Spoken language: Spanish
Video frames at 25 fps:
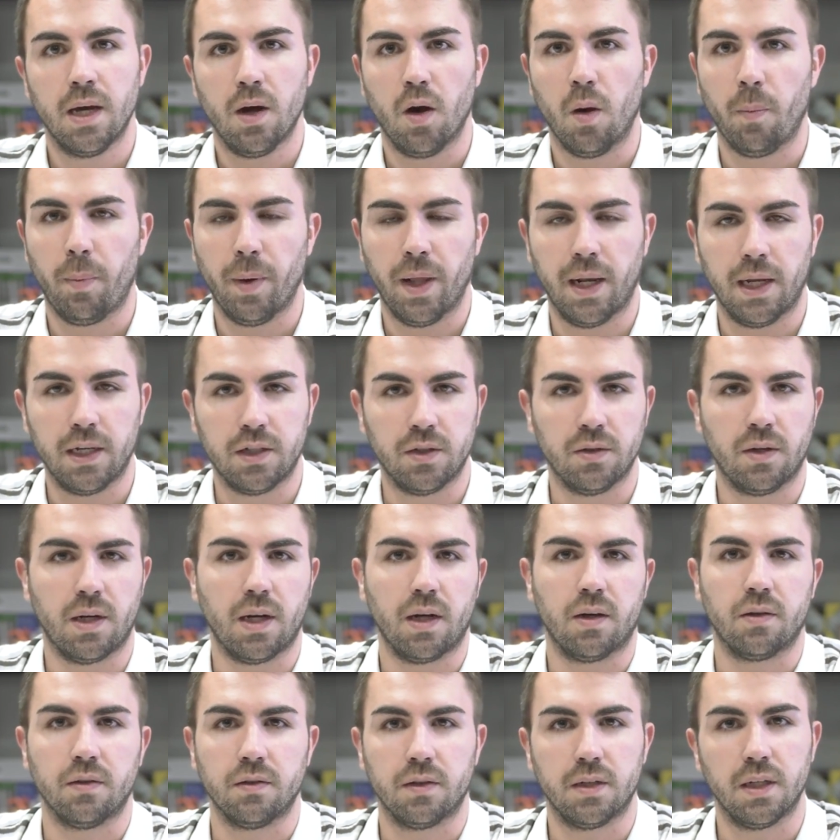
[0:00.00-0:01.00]
Operation
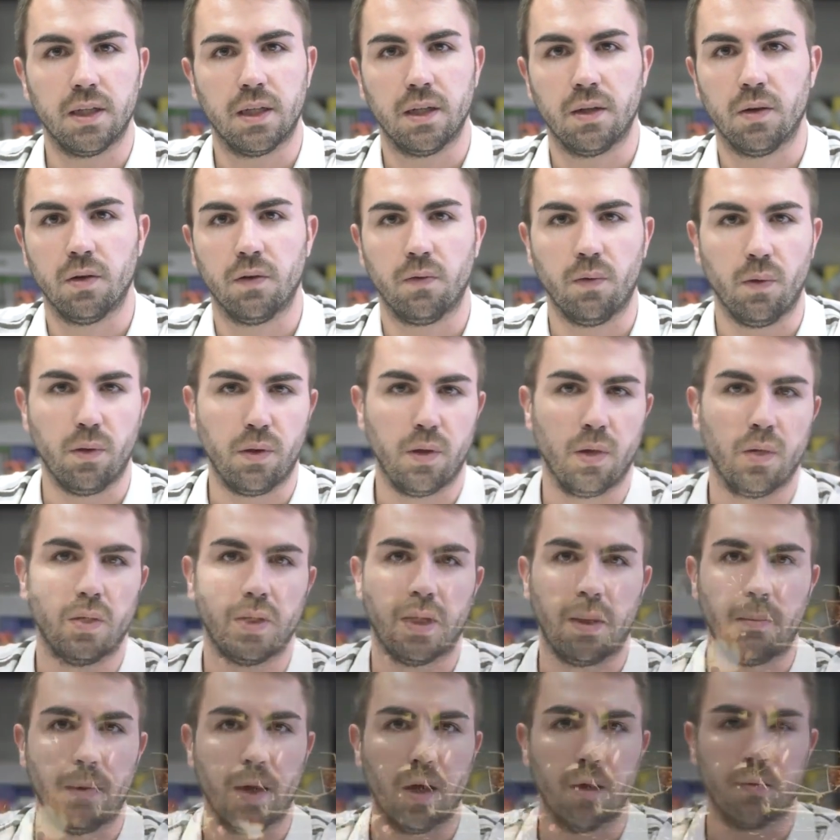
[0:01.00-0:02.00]
Raccoon City no funcionó
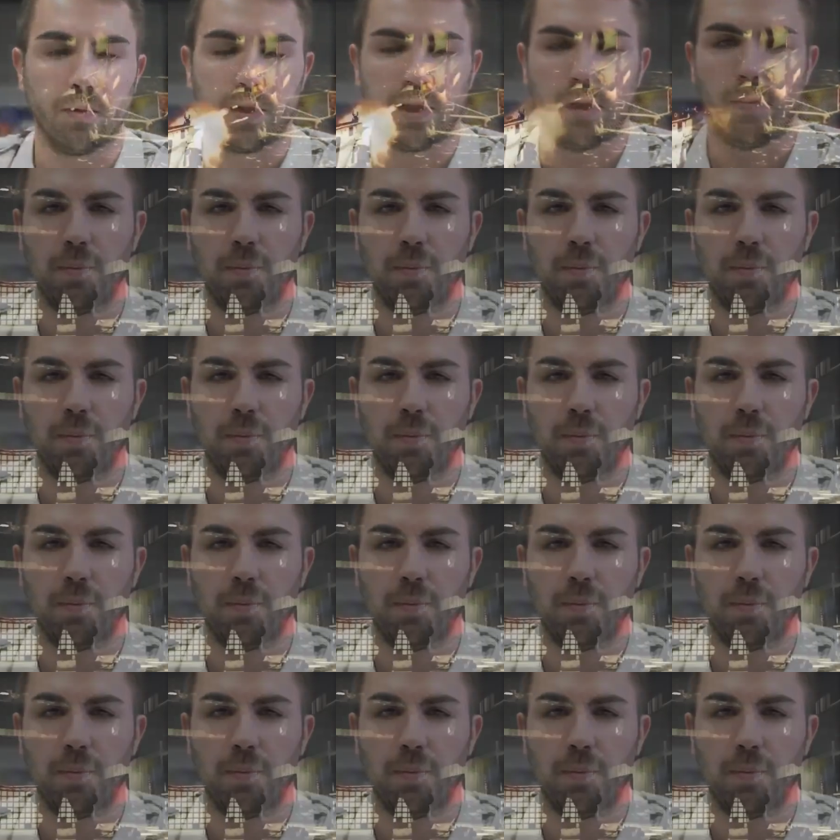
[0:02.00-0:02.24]
tan bien como se